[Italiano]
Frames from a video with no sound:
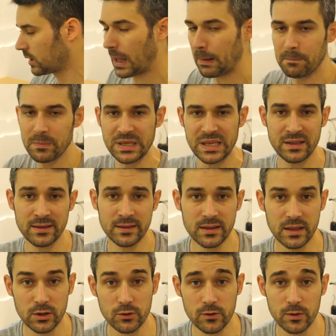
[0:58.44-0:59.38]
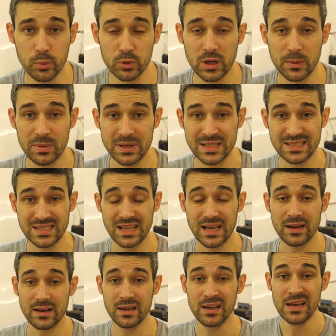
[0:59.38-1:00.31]
ambiente dove poter
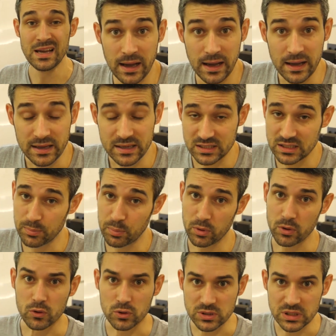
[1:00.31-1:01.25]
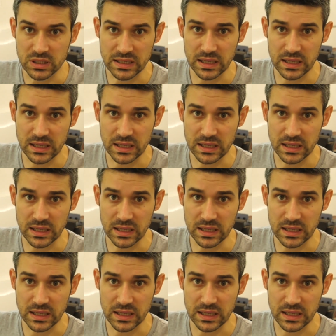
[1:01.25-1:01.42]
pranzare, anche se poi con sti